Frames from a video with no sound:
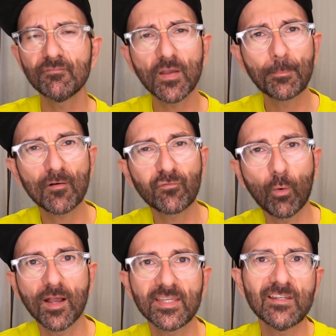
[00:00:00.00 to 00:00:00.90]
Il fait pas
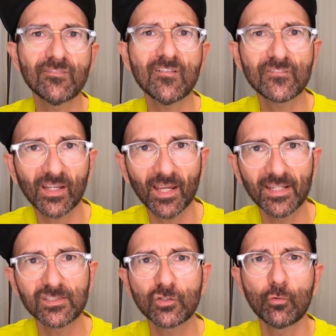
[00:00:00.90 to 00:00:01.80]
froid, il fait
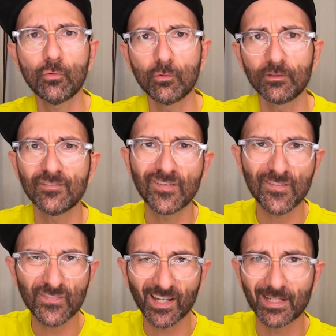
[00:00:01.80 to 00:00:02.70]
frais, it's cool. Il fait
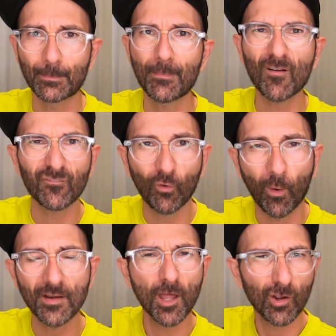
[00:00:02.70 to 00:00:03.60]
frais, pas
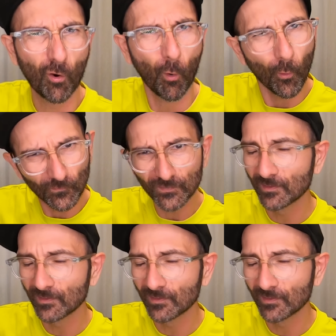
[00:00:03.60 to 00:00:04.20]
froid, not cold.